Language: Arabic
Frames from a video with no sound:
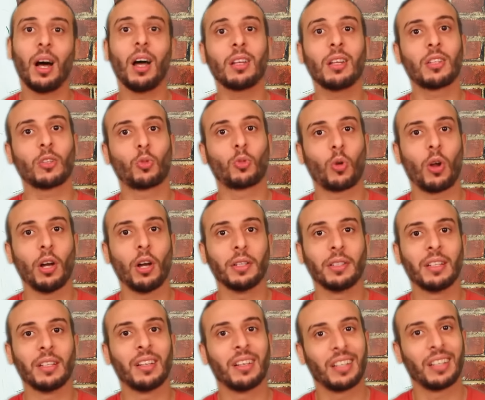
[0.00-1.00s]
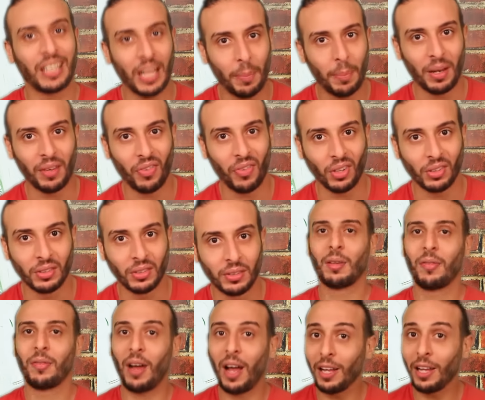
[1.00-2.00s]
اردا توران جيب ريفند
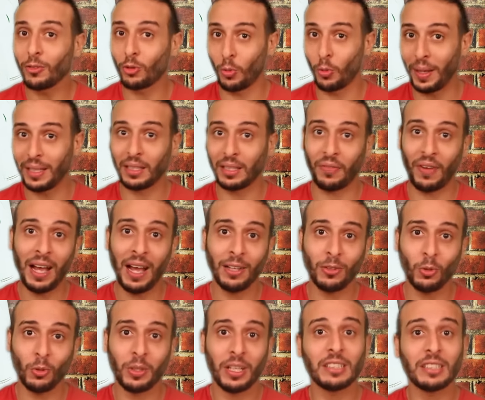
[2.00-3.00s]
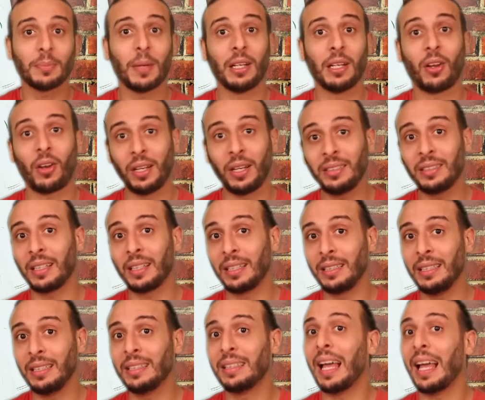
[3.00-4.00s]
فحطوا بند في عقده يسمح للرئيس
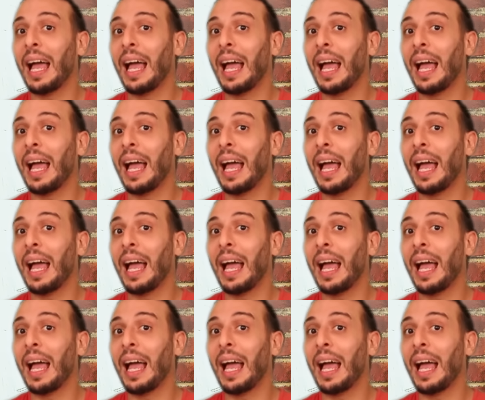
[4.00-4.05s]
الجديد